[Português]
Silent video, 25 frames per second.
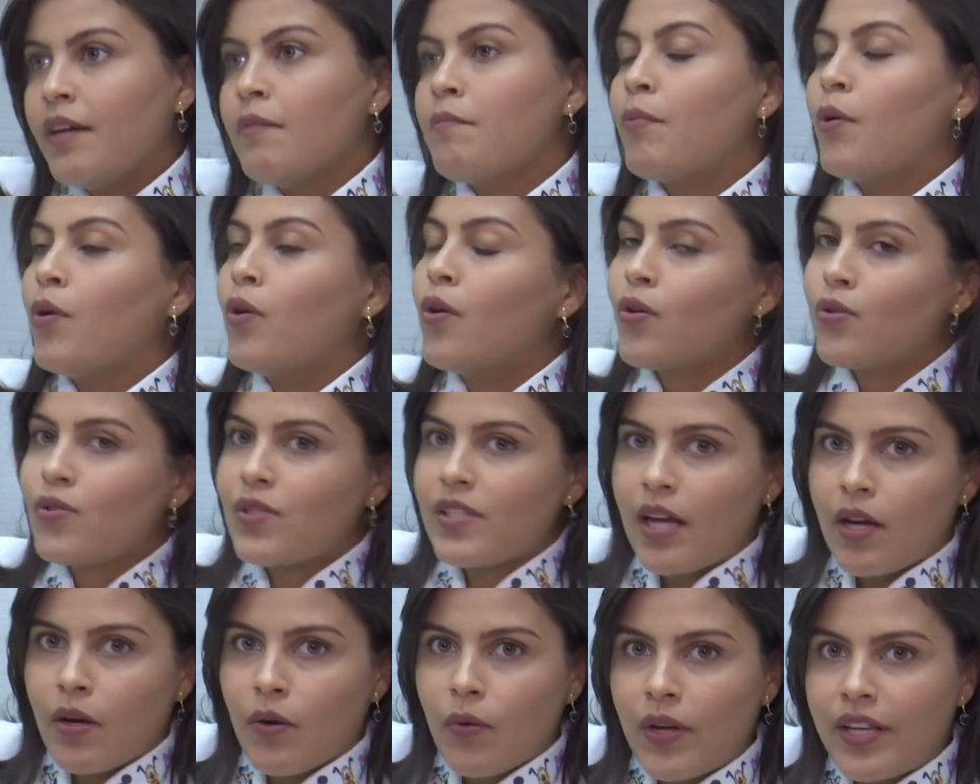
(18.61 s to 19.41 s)
Por
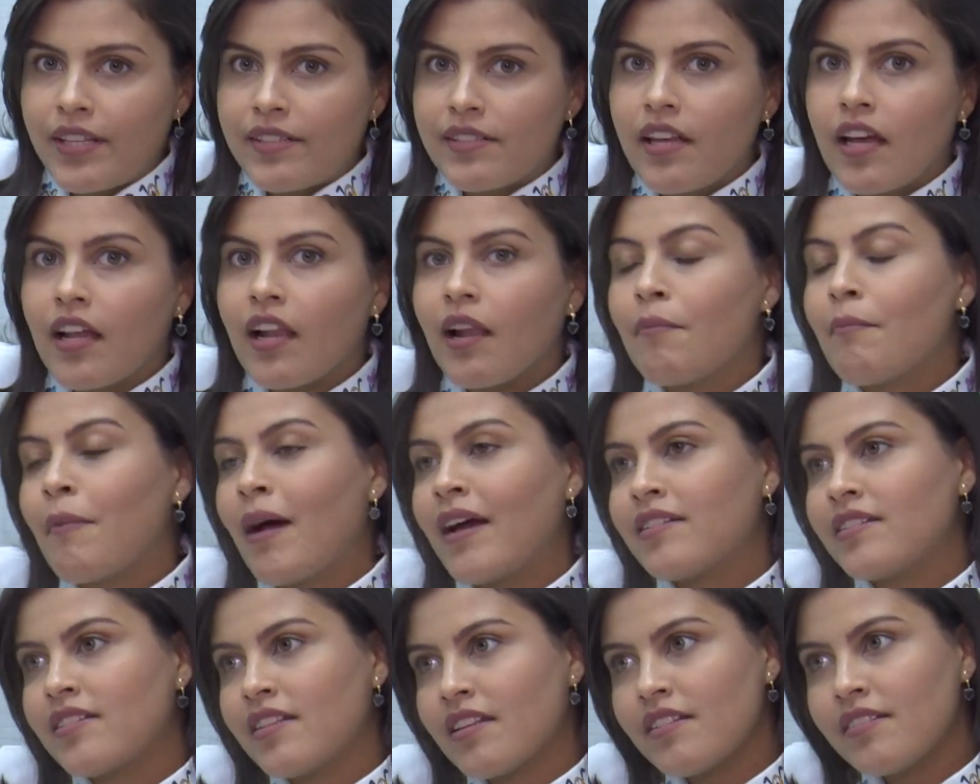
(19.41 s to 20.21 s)
consequência, ela é
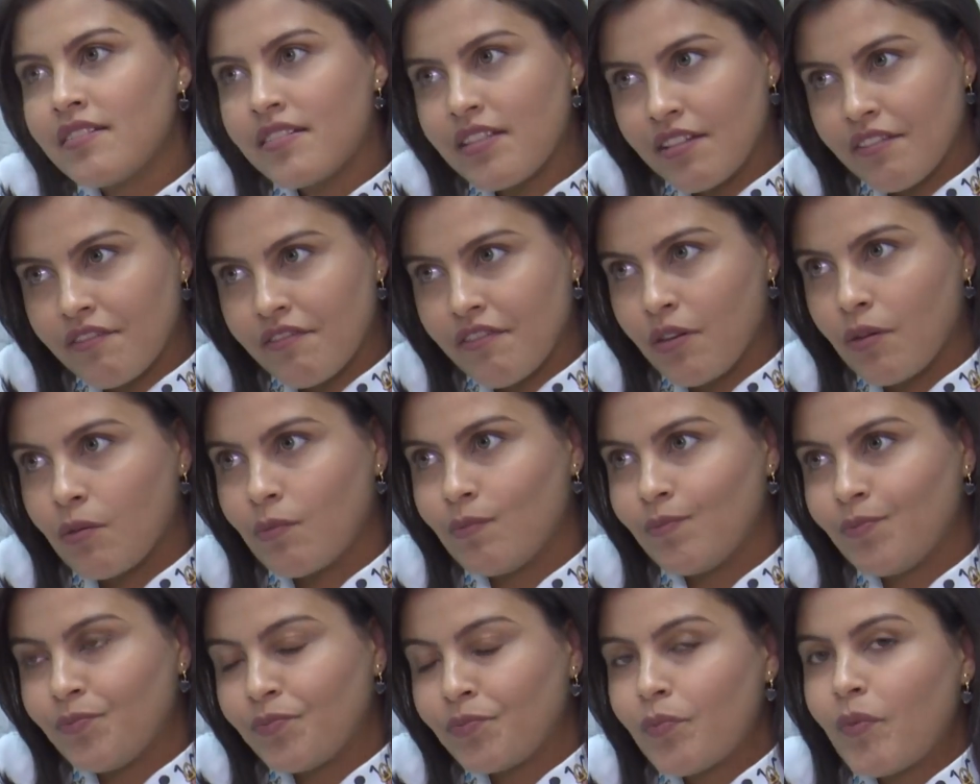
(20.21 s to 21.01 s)
mais sensível.